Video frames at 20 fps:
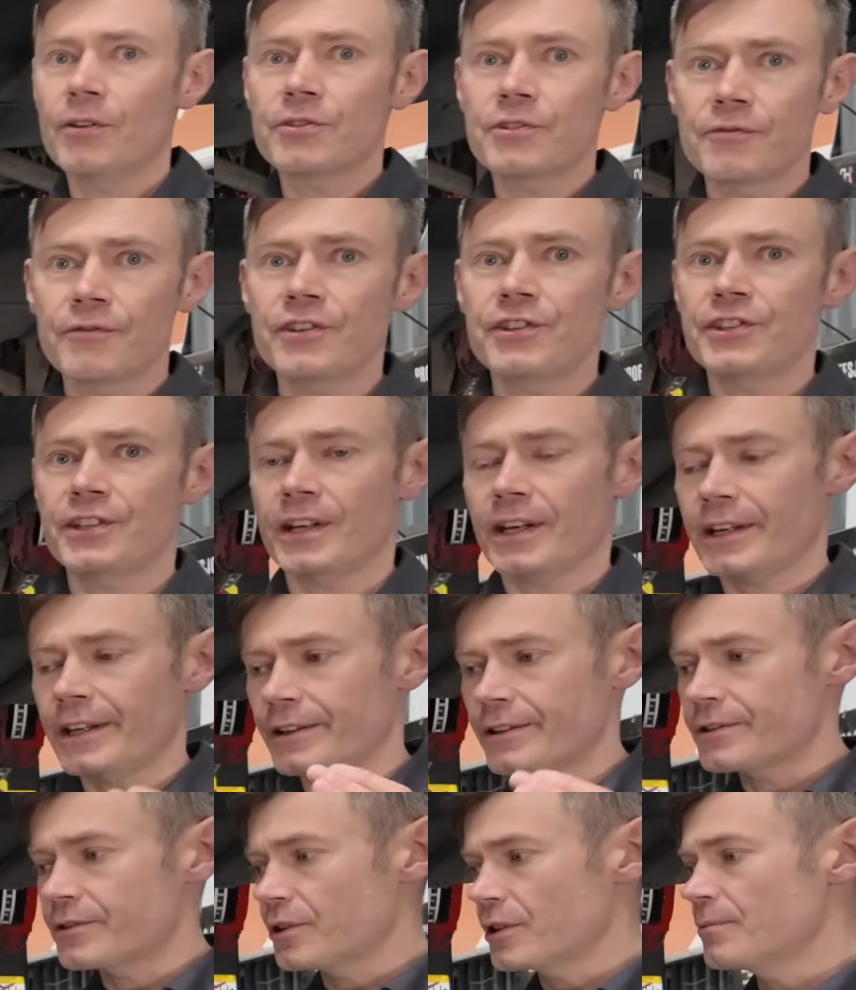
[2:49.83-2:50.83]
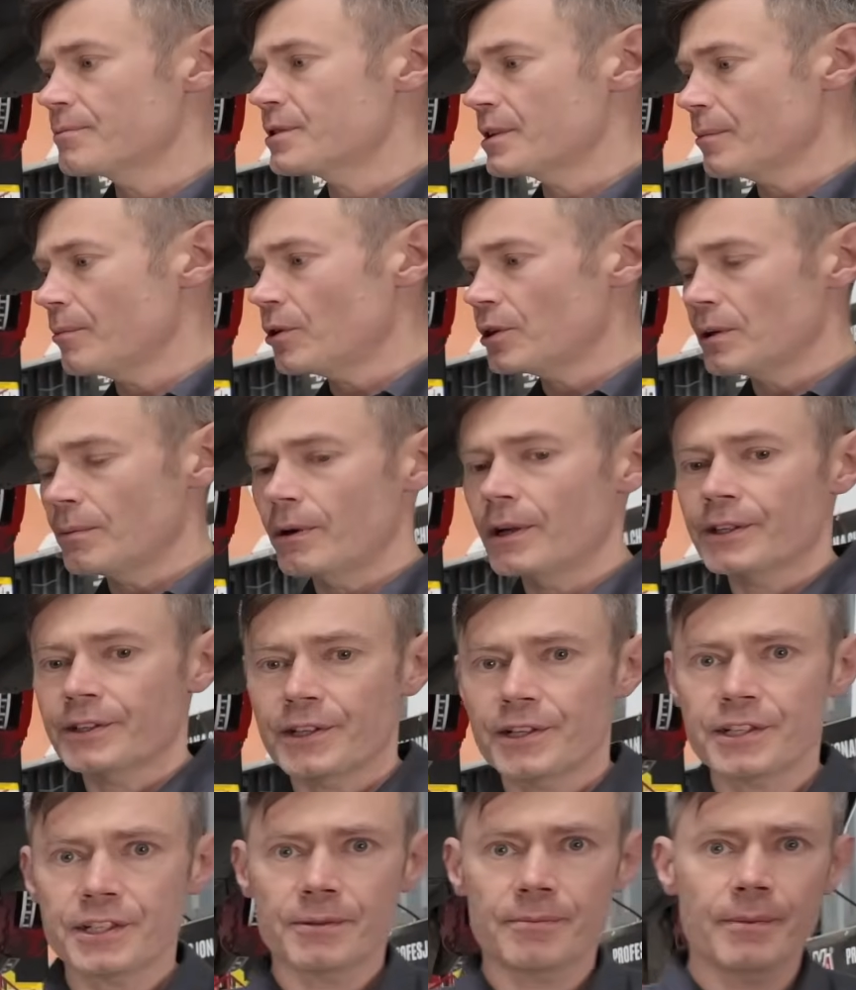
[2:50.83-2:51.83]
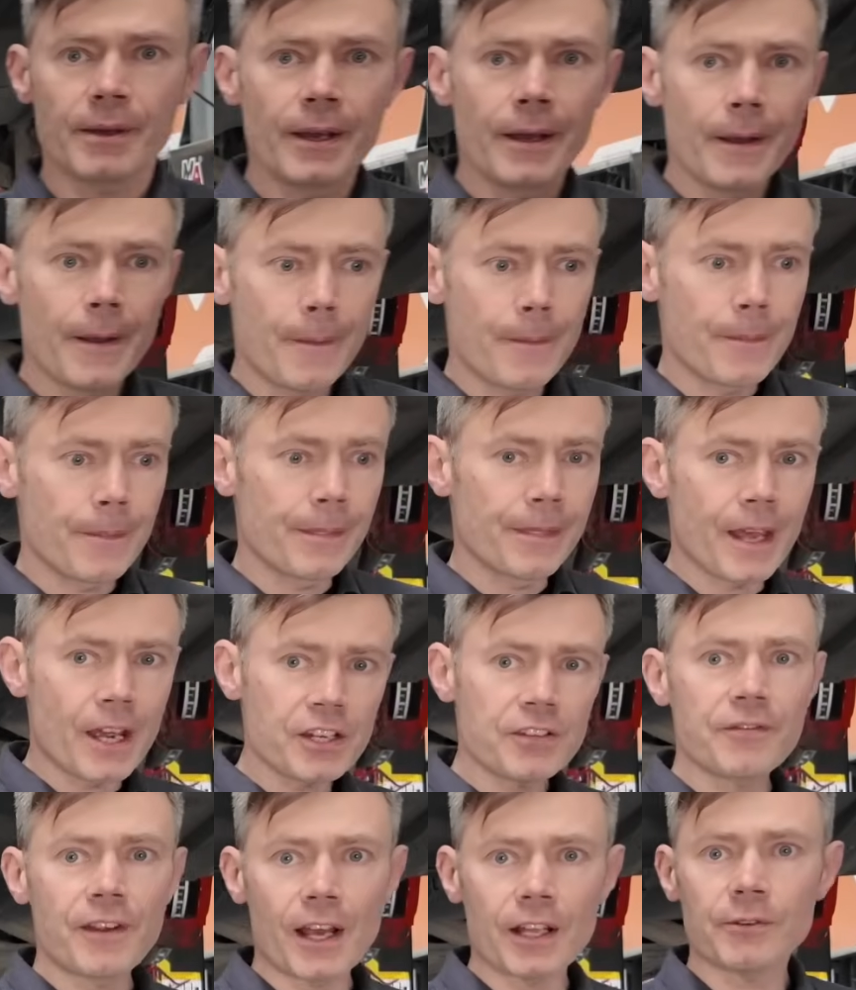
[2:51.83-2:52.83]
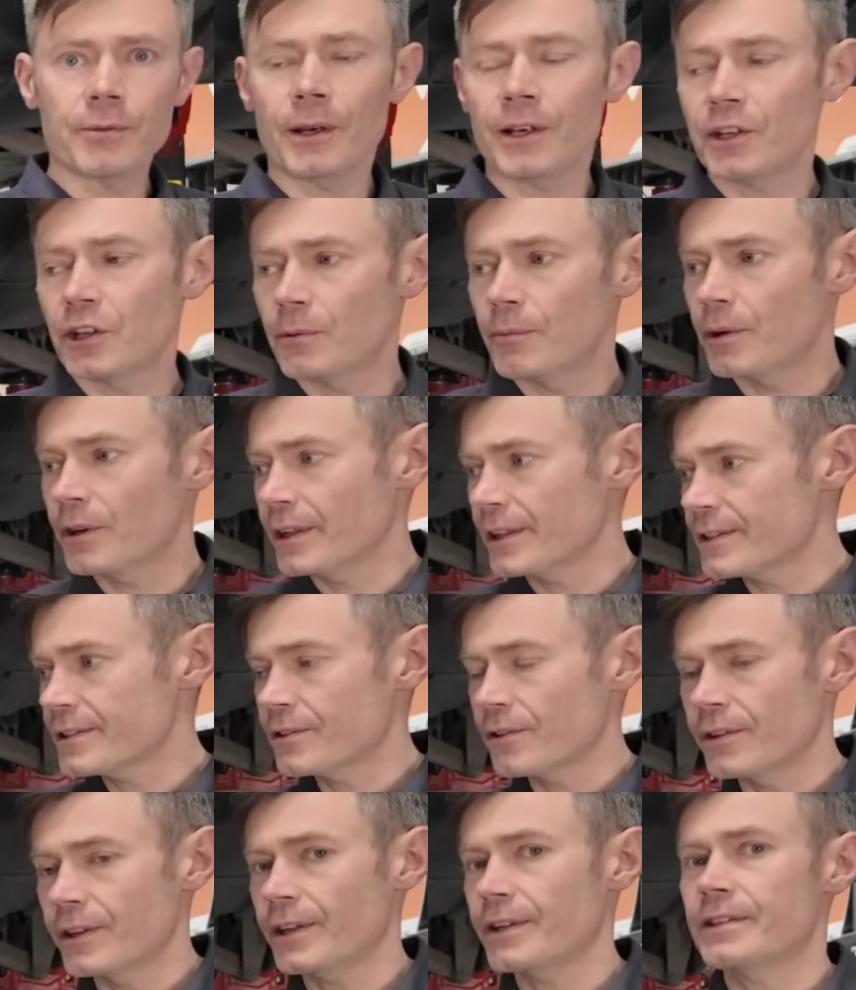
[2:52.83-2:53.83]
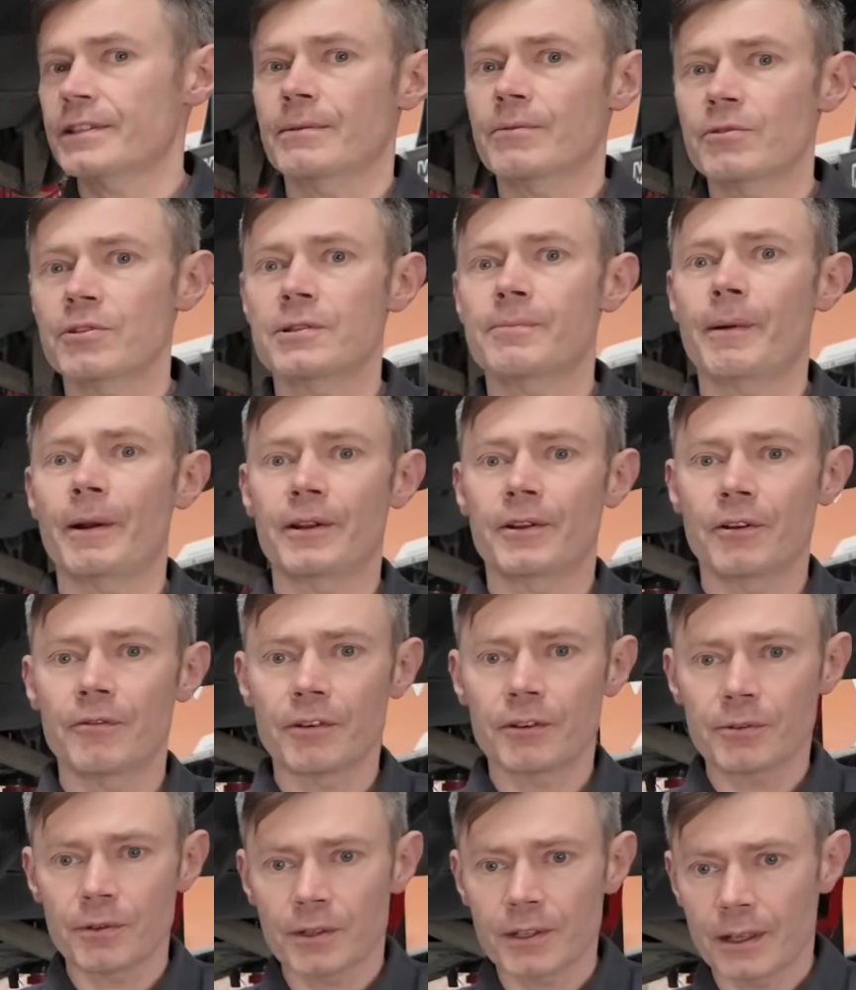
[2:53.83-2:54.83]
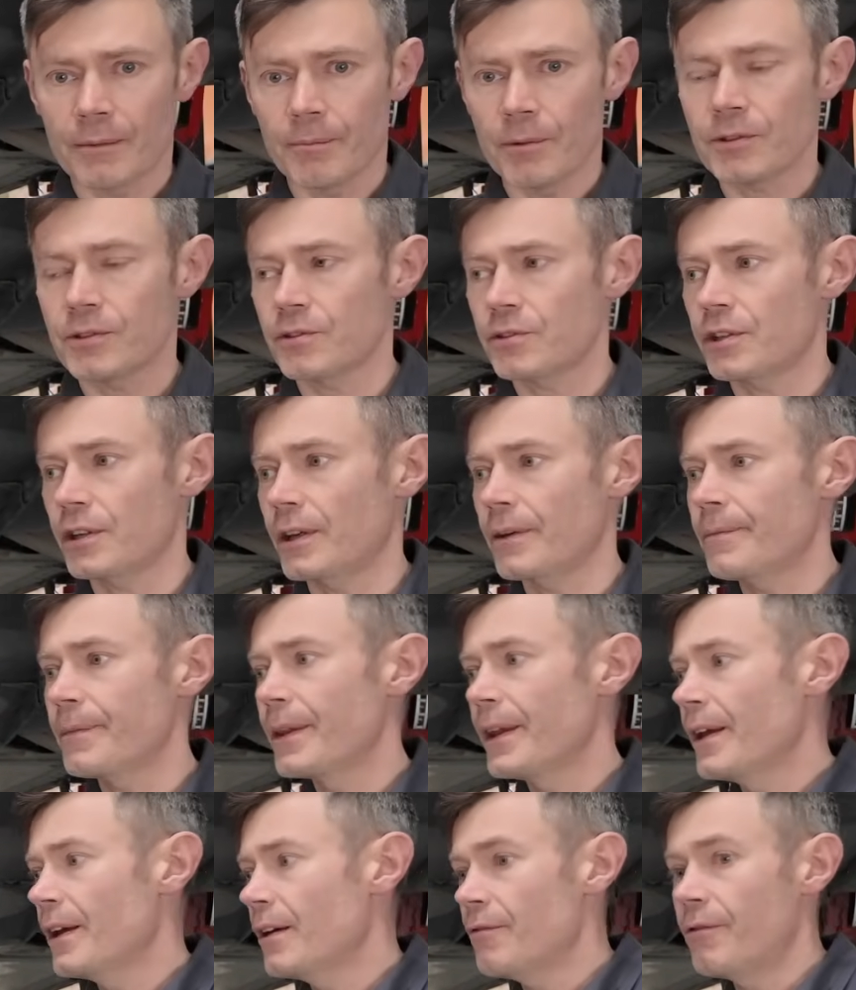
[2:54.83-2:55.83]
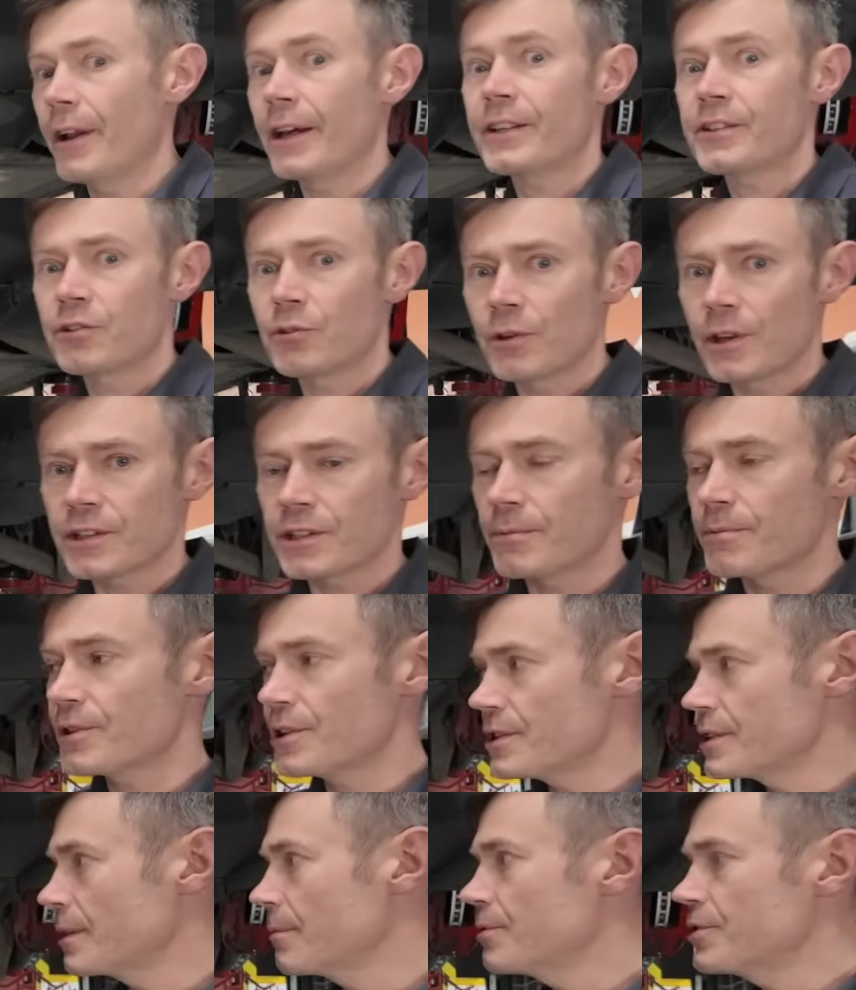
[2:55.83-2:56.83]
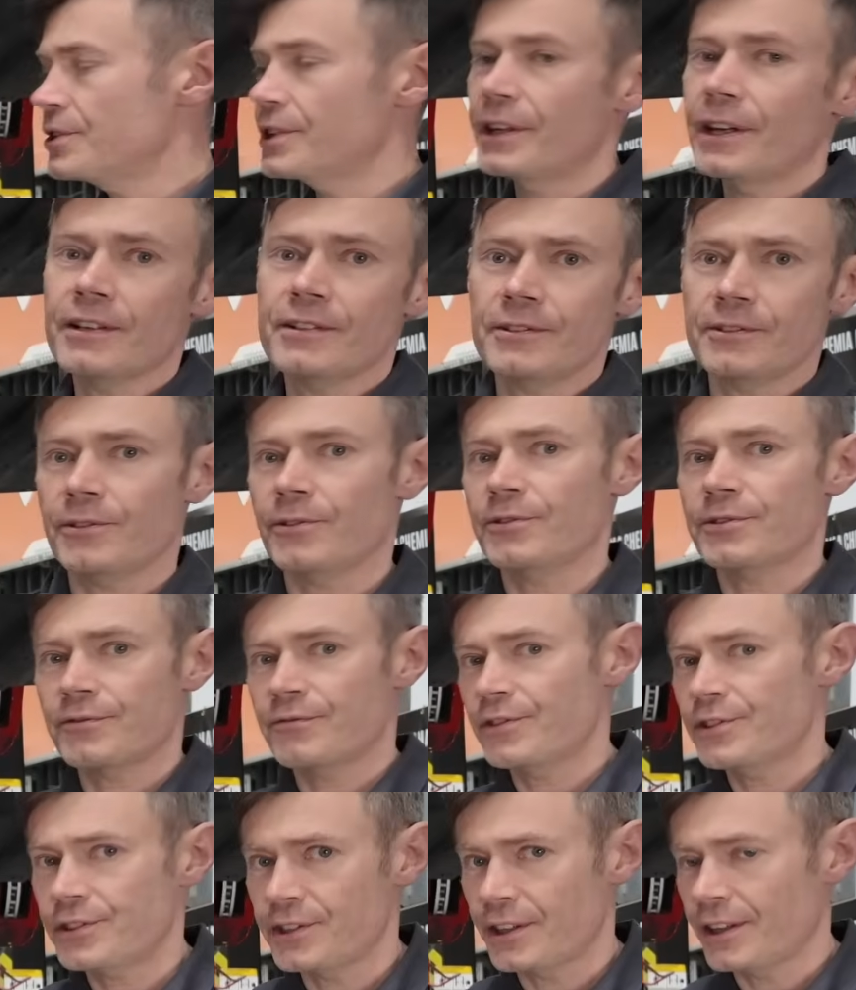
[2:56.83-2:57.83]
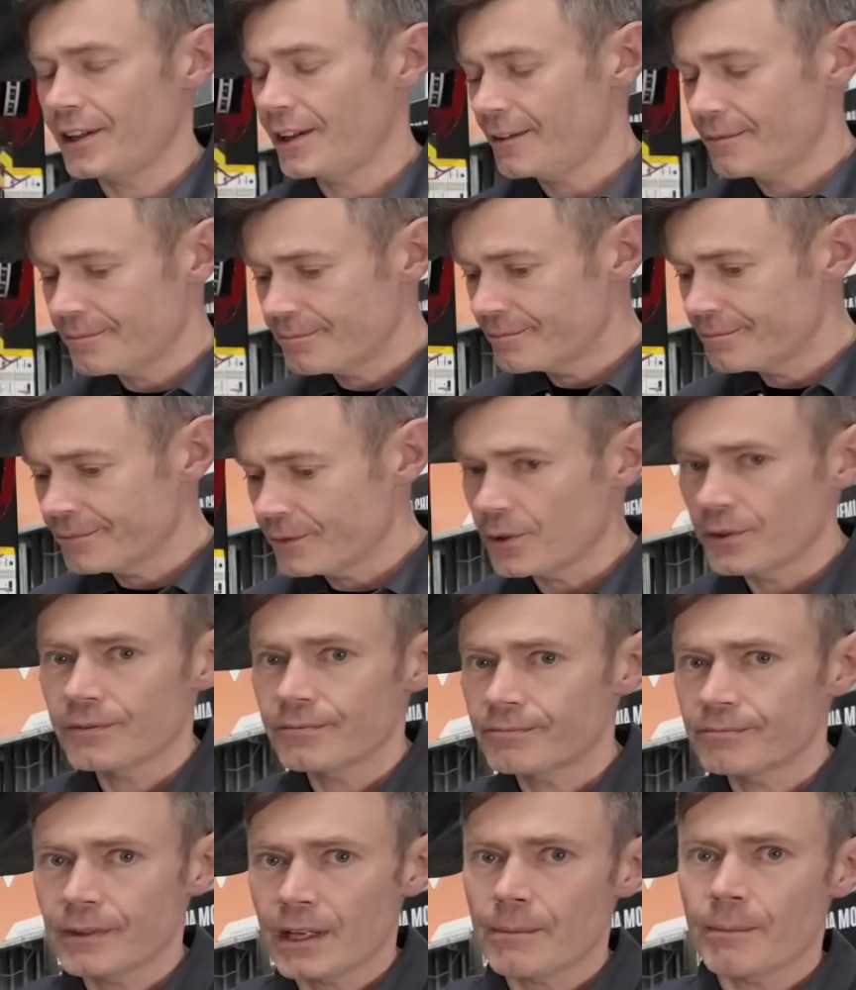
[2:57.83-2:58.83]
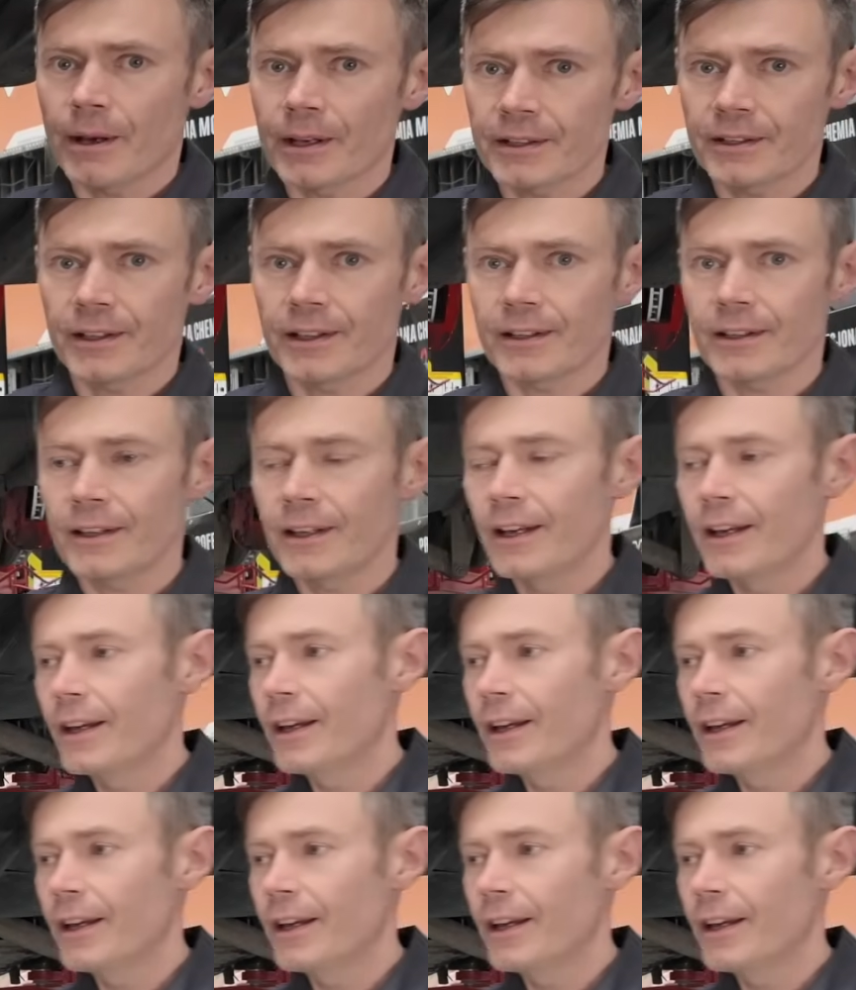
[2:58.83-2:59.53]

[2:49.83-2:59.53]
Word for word: Oczywiście, kiedy stoimy samochodem elektrycznym na światłach i obok nas stoi jakiś samochód spalinowy, który tam mocno się flexuje, żeby się z nami ścigać, no to oczywiście no, nie ma innej,